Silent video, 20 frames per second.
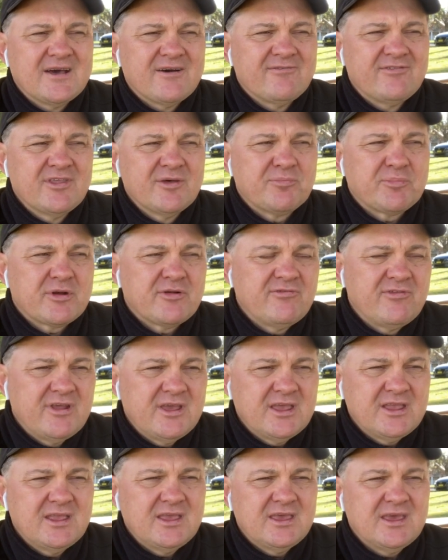в
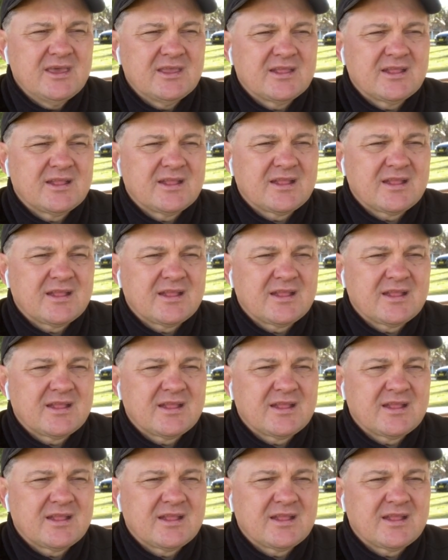направлении